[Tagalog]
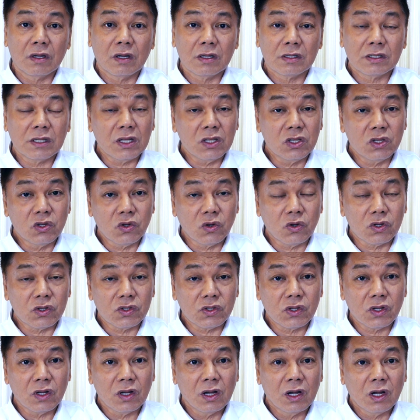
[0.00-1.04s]
sa
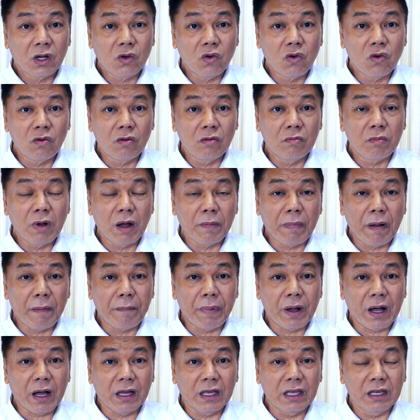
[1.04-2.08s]
Diyos kung
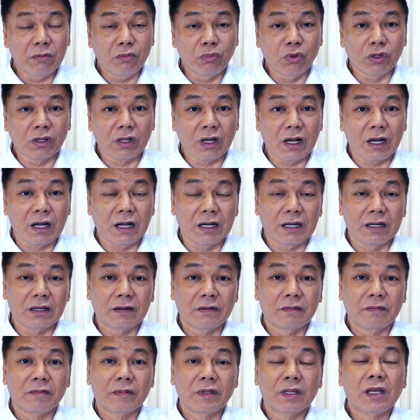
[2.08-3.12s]
magpapakaibon ka.
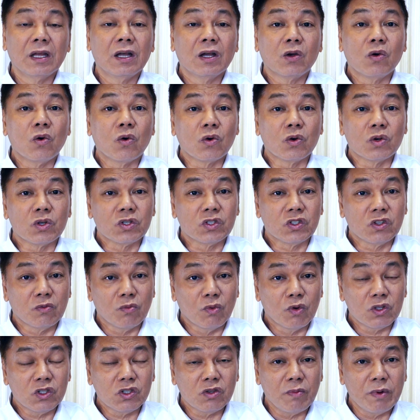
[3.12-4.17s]
Kung gusto
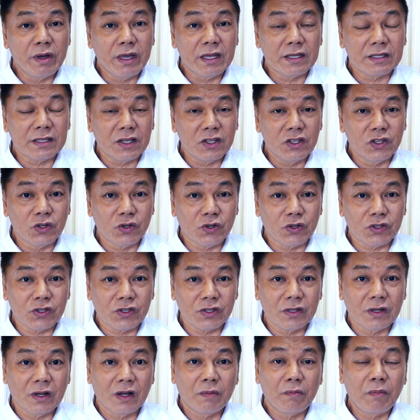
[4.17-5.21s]
mong sumaya sa
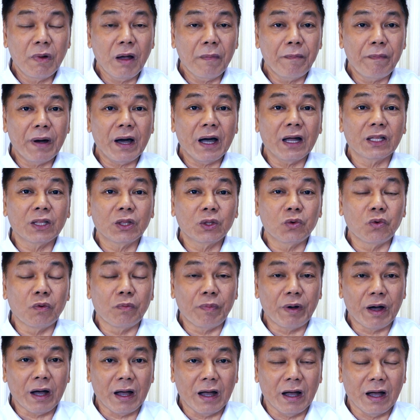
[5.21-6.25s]
Diyos,
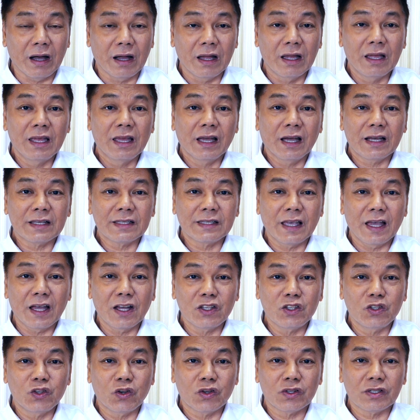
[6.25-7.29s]
magpakatupa ka kasi
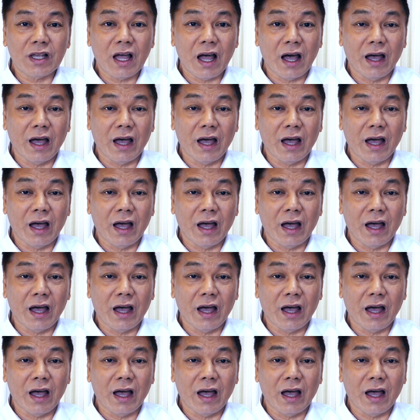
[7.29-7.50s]
ang Diyos